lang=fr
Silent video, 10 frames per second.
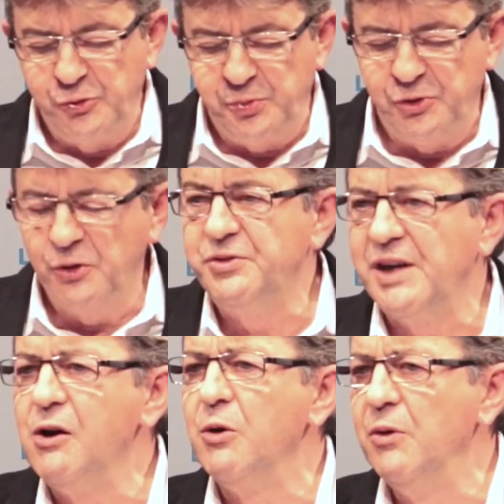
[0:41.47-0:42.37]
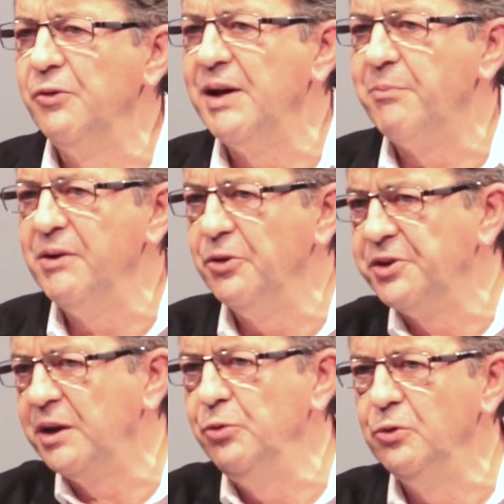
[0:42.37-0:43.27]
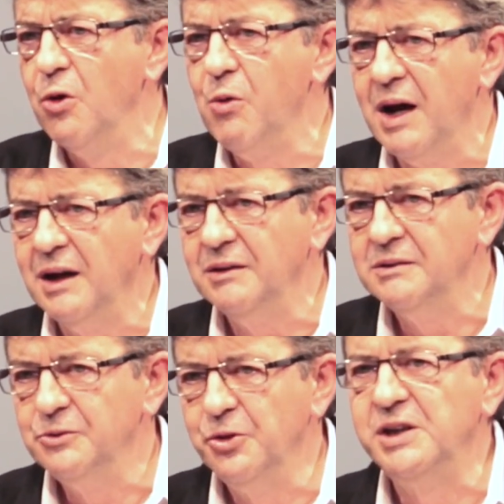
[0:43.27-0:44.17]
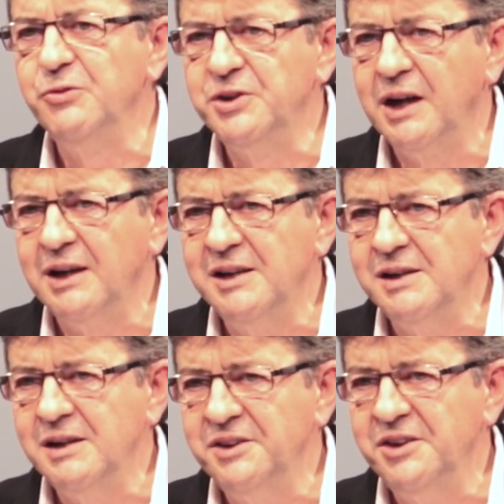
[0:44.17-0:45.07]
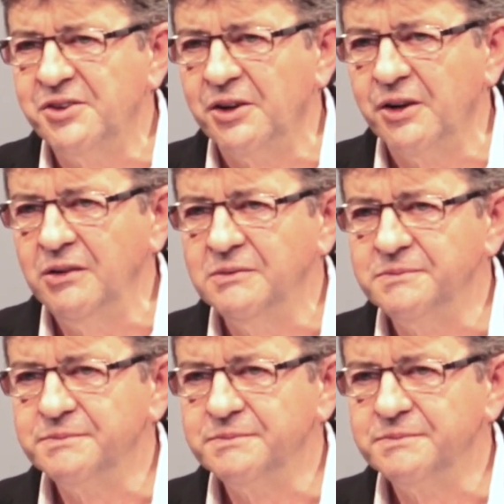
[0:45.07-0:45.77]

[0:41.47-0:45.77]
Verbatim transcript: Je suis sûr que vous savez comment vous appelez votre tribu de Gaulois, là De qui vous êtes les, les descendants